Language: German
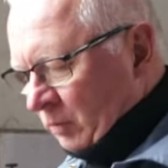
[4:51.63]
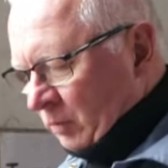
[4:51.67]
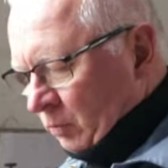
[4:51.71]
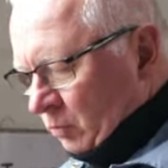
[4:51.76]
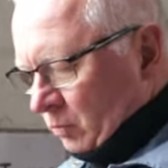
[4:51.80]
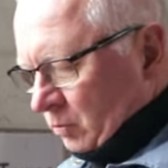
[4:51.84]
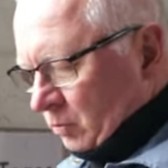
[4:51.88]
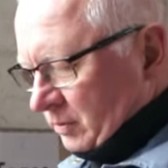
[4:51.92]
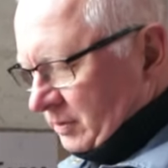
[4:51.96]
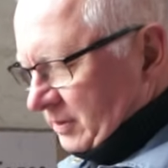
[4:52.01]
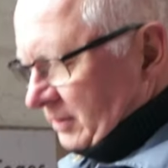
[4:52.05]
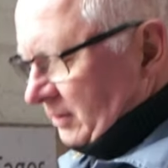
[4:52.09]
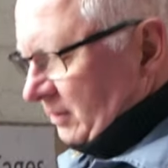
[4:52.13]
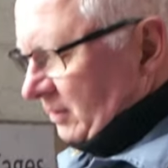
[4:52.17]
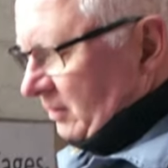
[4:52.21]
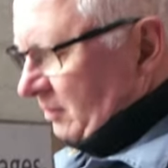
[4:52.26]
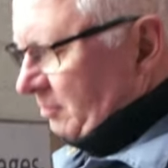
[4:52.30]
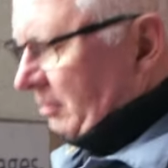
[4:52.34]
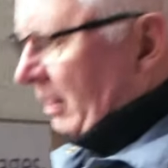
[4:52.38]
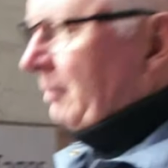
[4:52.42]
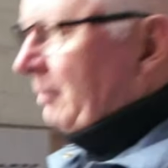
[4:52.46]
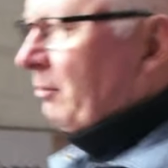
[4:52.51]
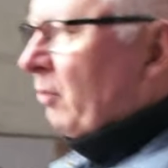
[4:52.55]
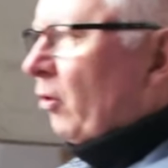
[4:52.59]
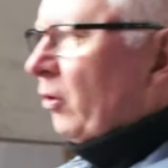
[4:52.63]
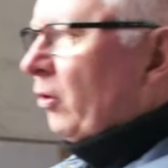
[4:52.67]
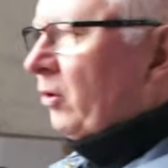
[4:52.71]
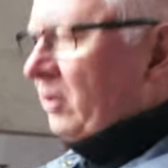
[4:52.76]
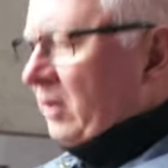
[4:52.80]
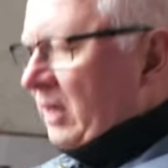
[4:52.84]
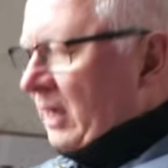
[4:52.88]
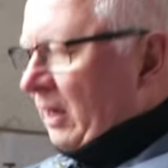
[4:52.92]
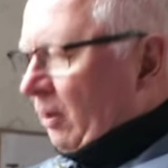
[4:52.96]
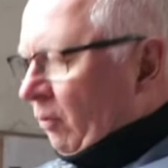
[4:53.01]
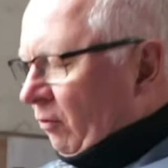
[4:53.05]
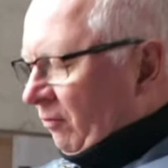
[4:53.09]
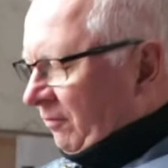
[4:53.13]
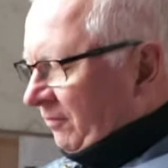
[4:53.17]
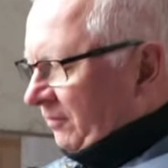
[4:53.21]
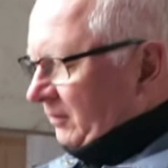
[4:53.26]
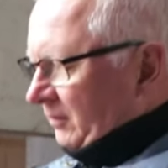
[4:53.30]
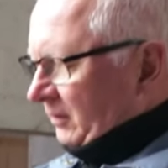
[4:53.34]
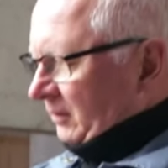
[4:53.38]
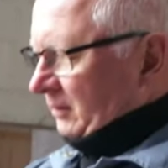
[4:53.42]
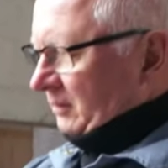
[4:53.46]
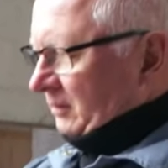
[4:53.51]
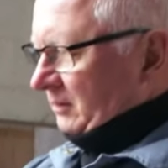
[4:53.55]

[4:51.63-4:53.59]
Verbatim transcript: Und äh, beim Rücklaufen